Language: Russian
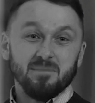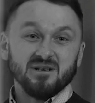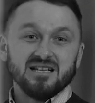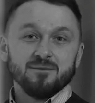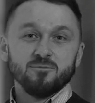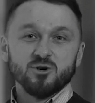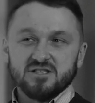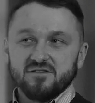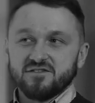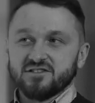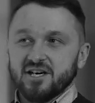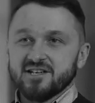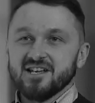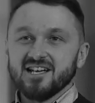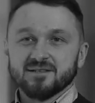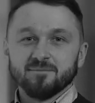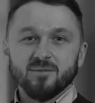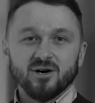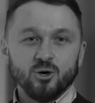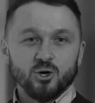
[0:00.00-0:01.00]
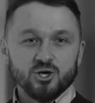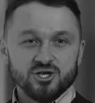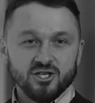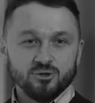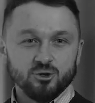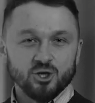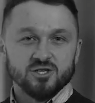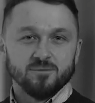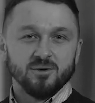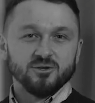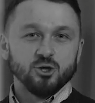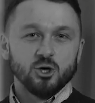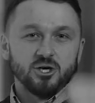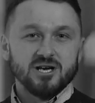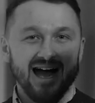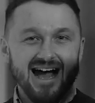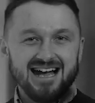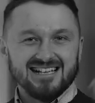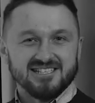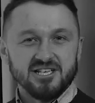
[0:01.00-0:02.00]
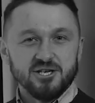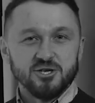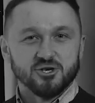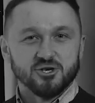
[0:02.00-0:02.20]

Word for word: Потому что в стране отмороженной должен быть только один